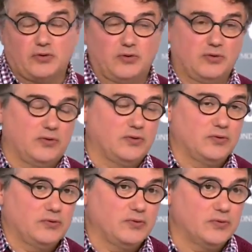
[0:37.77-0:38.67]

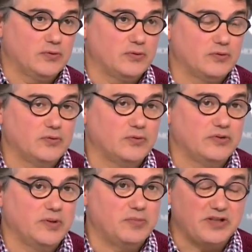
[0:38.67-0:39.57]

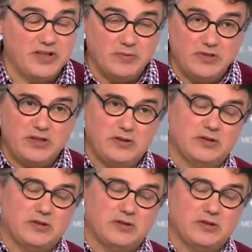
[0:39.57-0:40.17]
d'épidémie,